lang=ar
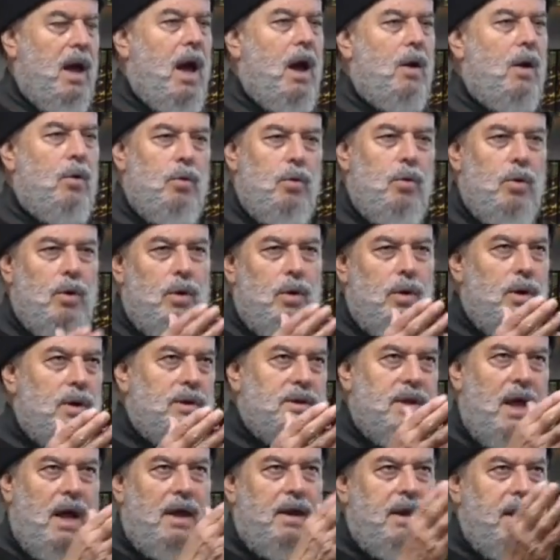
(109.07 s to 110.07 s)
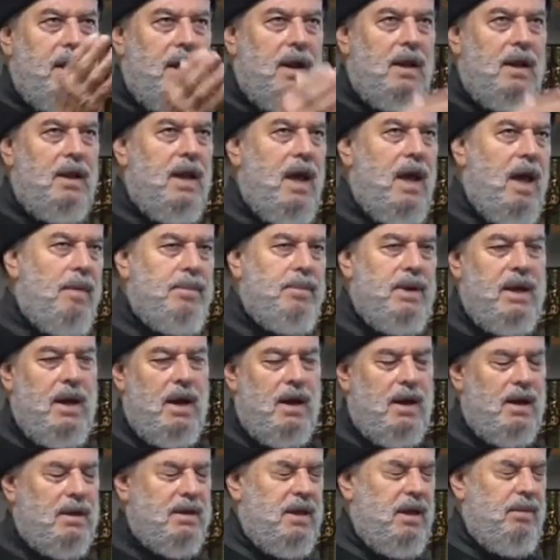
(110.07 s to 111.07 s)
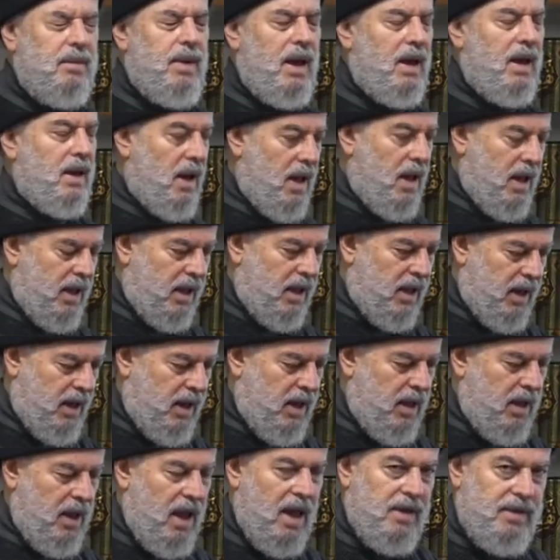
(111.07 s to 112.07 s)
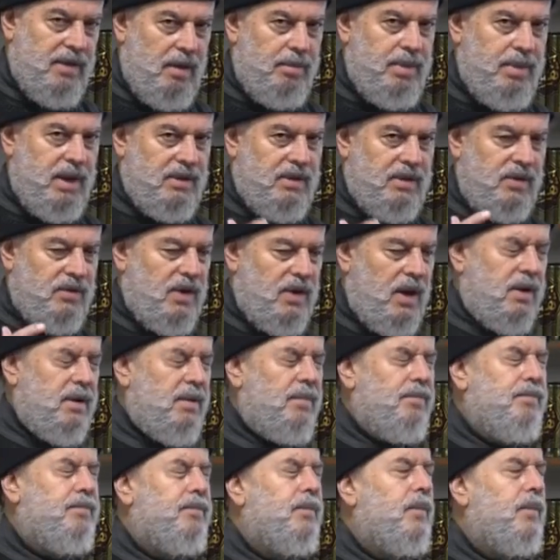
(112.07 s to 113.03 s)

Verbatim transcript: أو تأريخ لأبنية قديمة إلى آخره هذا باختصار